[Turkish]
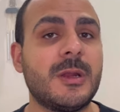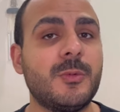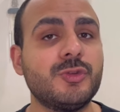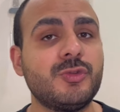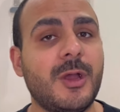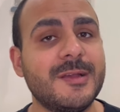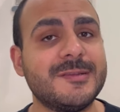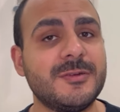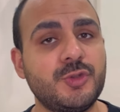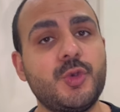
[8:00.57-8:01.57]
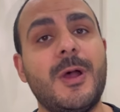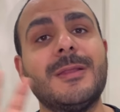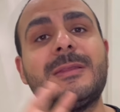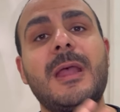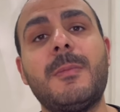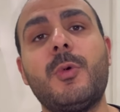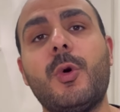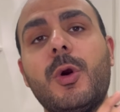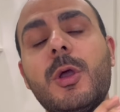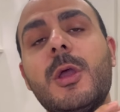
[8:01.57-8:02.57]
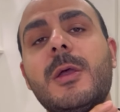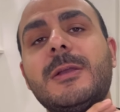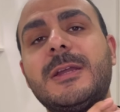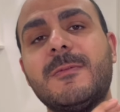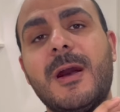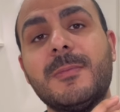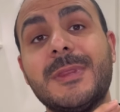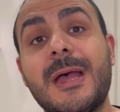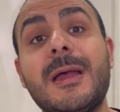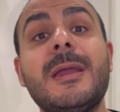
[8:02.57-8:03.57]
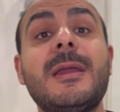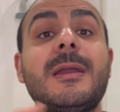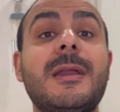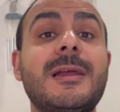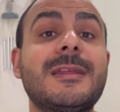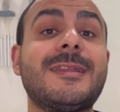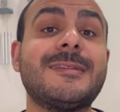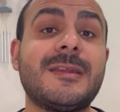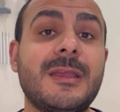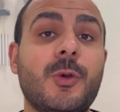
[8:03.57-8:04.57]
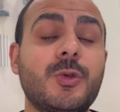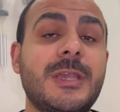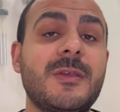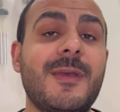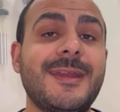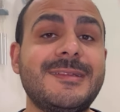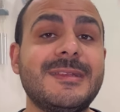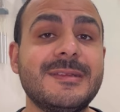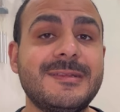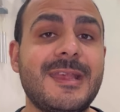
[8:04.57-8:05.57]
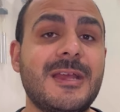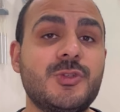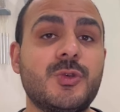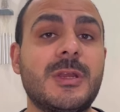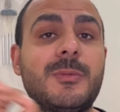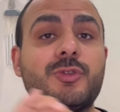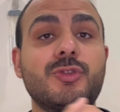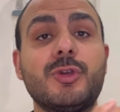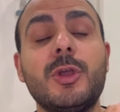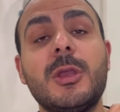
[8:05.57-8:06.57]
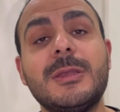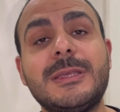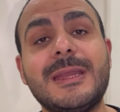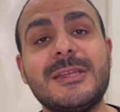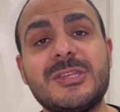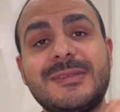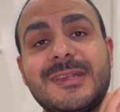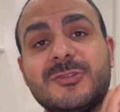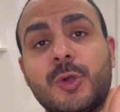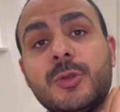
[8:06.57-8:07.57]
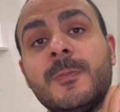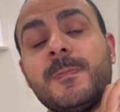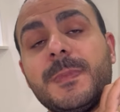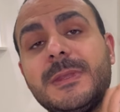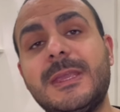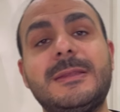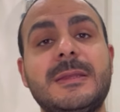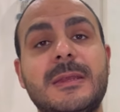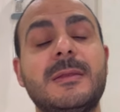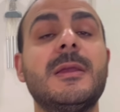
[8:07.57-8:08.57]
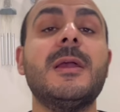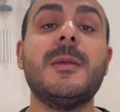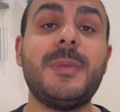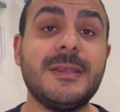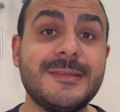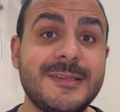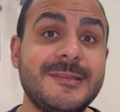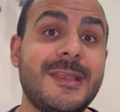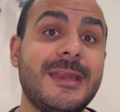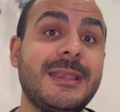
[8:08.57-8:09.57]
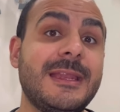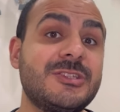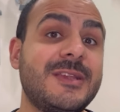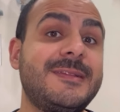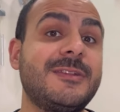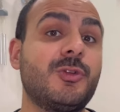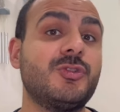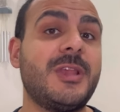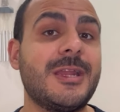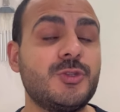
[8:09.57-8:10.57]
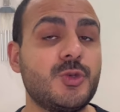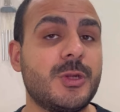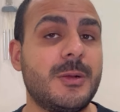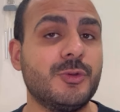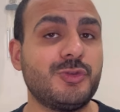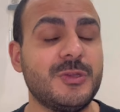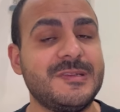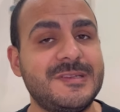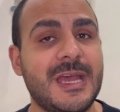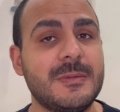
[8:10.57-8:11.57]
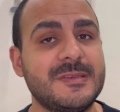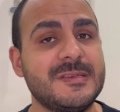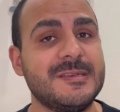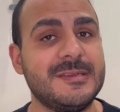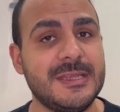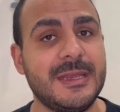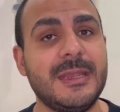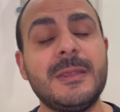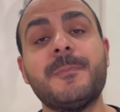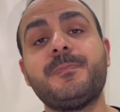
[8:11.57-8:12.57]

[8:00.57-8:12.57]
Ramos hazır şu an tam o kıvamda Galatasaray okey versin Sergio Ramos'u gelecek sezon getirir. Peki sizler gelecek sezon Sergio Ramos'u ister misiniz diyerek